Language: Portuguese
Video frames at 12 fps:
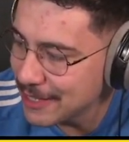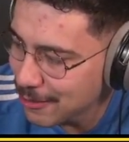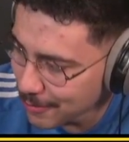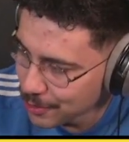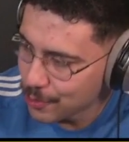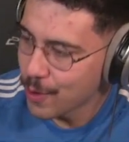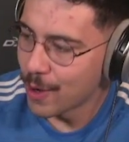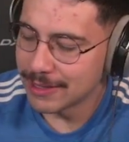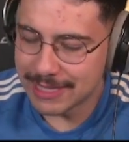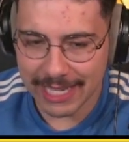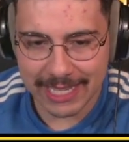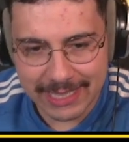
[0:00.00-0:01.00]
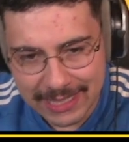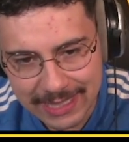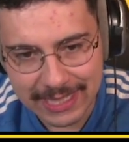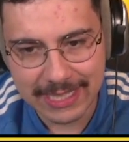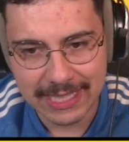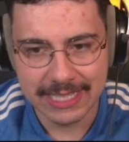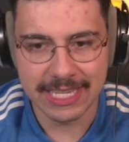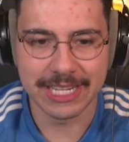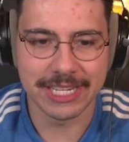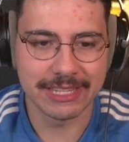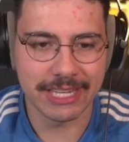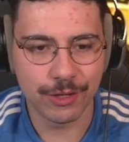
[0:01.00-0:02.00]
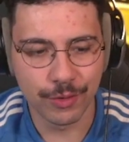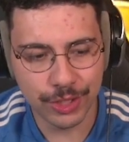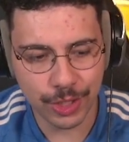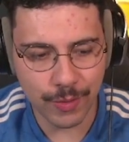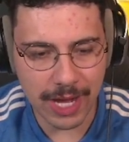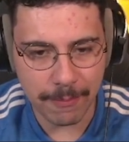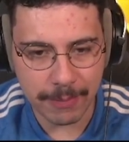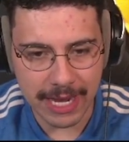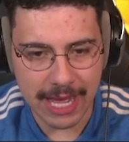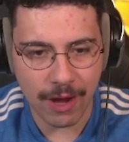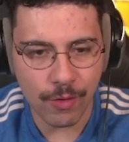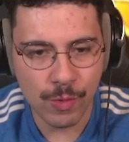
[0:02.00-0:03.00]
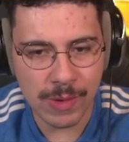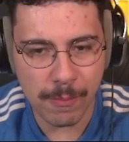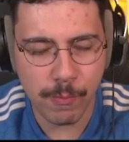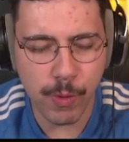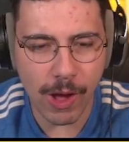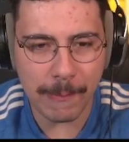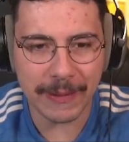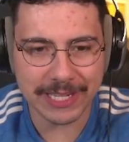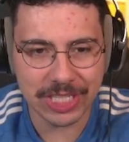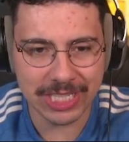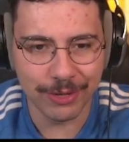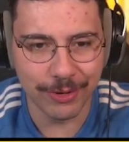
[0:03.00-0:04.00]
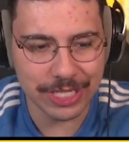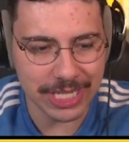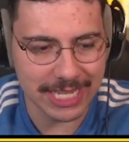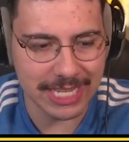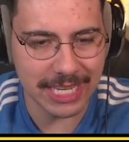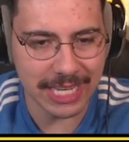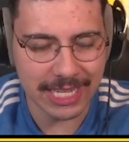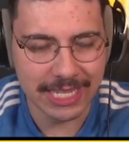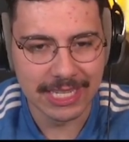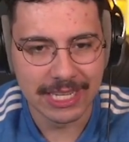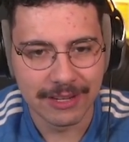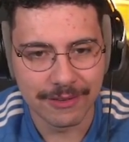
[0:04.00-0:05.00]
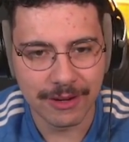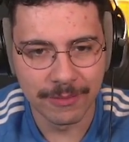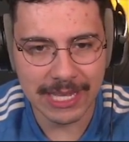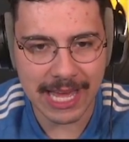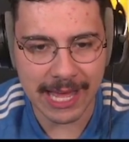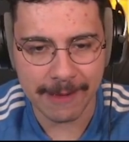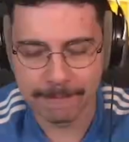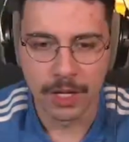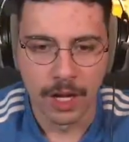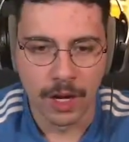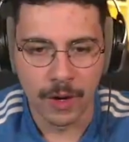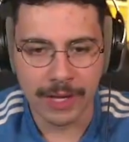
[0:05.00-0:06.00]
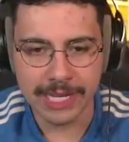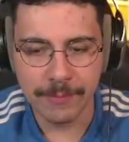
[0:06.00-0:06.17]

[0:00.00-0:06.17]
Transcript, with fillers: vai tomando conta. E a gente tem que continuar para uma boa partida hoje aqui. Vamos lá. Rola a